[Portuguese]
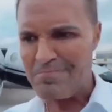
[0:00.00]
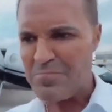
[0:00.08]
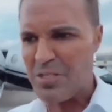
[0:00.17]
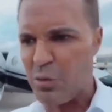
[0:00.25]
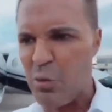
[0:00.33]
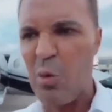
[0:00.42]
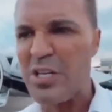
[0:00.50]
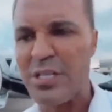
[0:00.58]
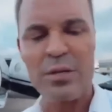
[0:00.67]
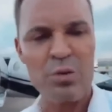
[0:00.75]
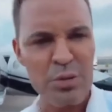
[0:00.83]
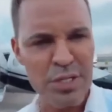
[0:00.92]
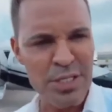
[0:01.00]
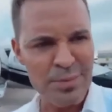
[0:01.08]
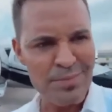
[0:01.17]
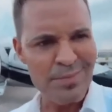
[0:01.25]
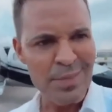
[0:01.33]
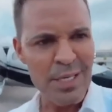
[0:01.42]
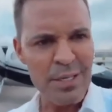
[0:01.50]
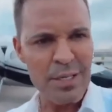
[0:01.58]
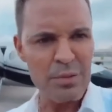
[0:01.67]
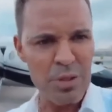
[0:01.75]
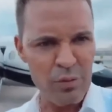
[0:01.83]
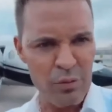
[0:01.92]
de coisa ruim,
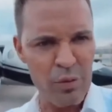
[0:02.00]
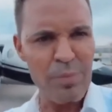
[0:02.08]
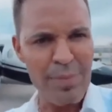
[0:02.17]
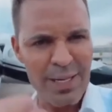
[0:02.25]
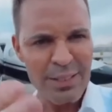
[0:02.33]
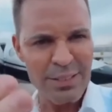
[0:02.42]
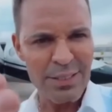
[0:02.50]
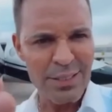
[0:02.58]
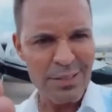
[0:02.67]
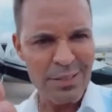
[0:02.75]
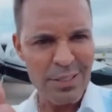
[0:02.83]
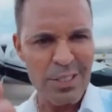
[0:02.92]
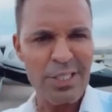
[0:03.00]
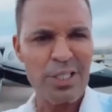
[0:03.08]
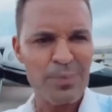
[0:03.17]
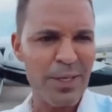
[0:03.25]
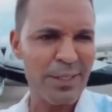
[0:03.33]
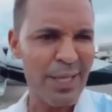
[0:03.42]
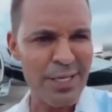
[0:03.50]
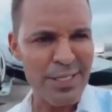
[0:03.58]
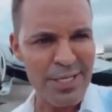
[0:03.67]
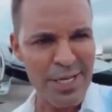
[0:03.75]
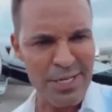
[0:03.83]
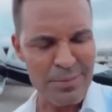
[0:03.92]
eu não vou mais desrespeitar
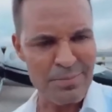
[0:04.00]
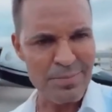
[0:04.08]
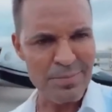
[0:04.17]
ninguém.